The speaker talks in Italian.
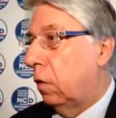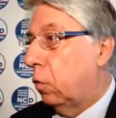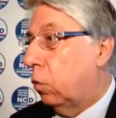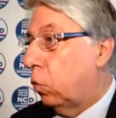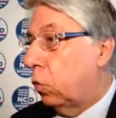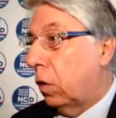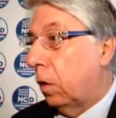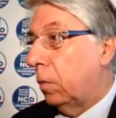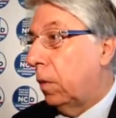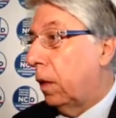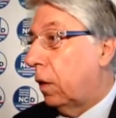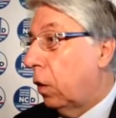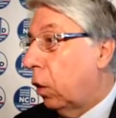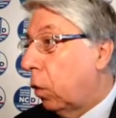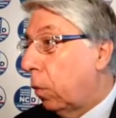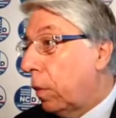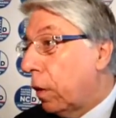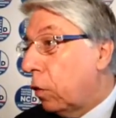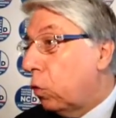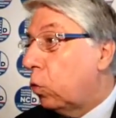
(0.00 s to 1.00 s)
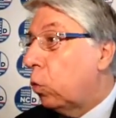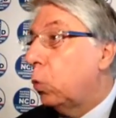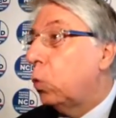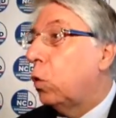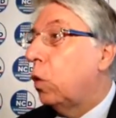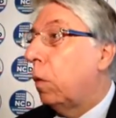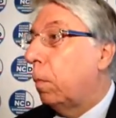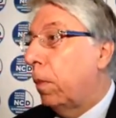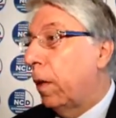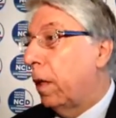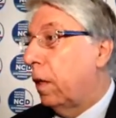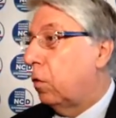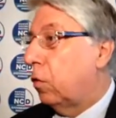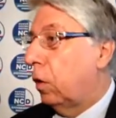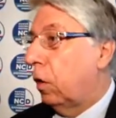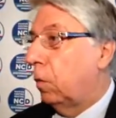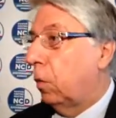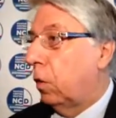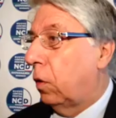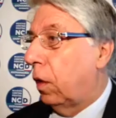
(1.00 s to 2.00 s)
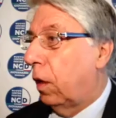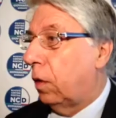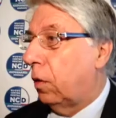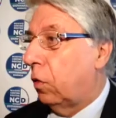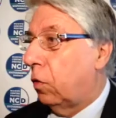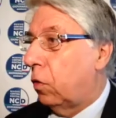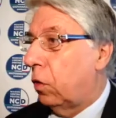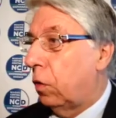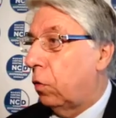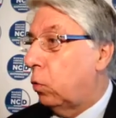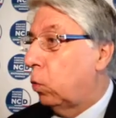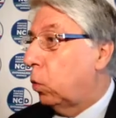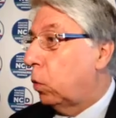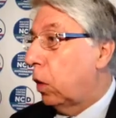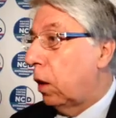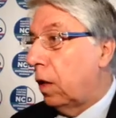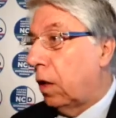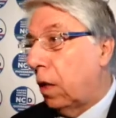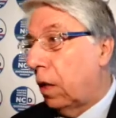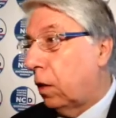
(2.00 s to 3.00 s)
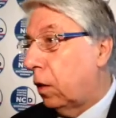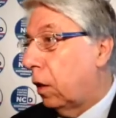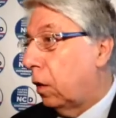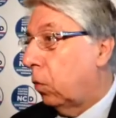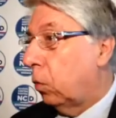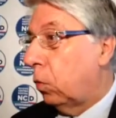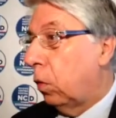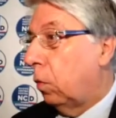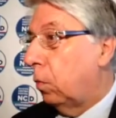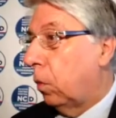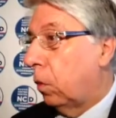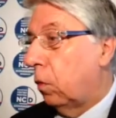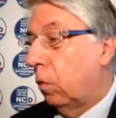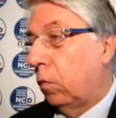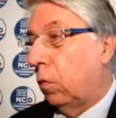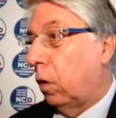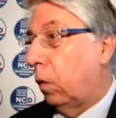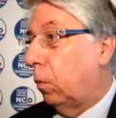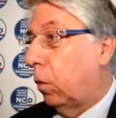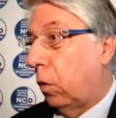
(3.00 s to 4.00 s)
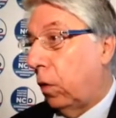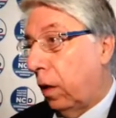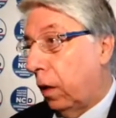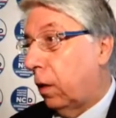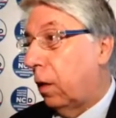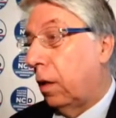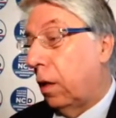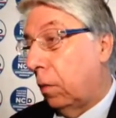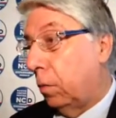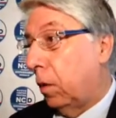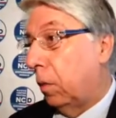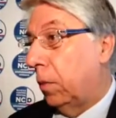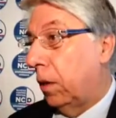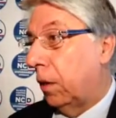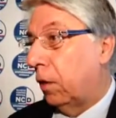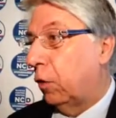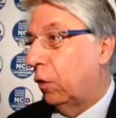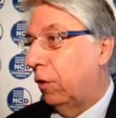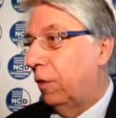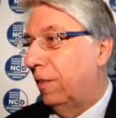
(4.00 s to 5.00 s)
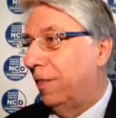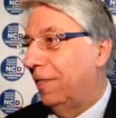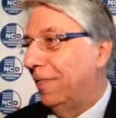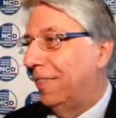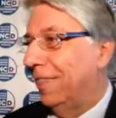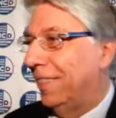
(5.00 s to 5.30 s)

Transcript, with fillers: giustamente come in tutti i paesi democratici e in tutte le realtà di tutto il mondo, vorrebbero anche il cambiamento.